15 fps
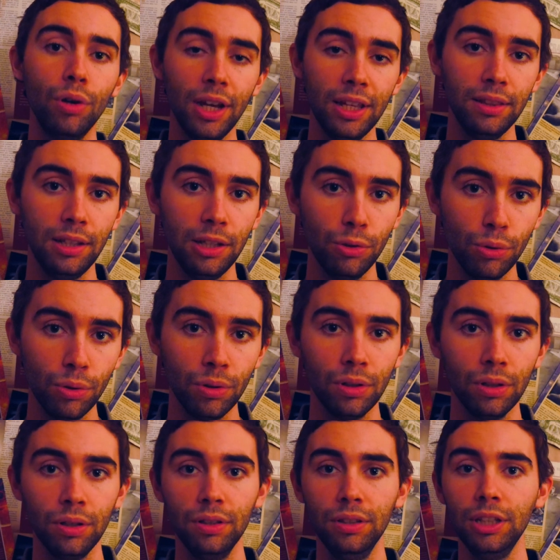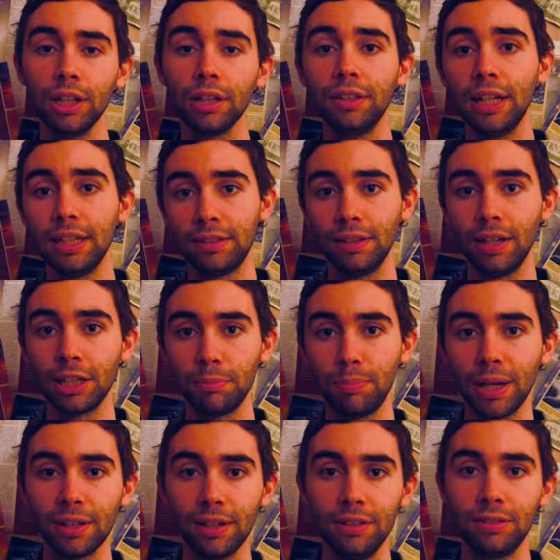NDE, e, Near Death
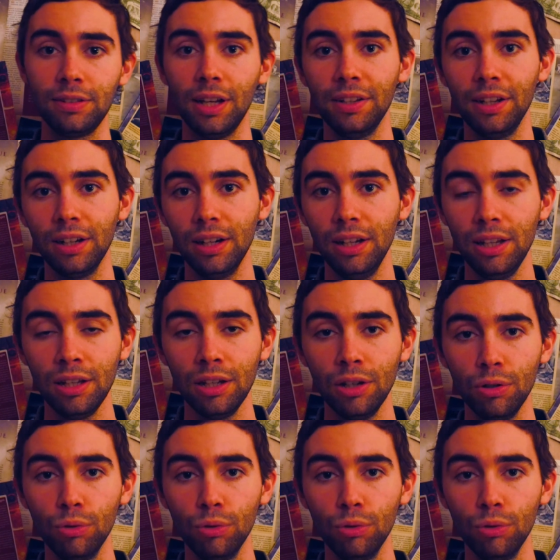Experience en anglais,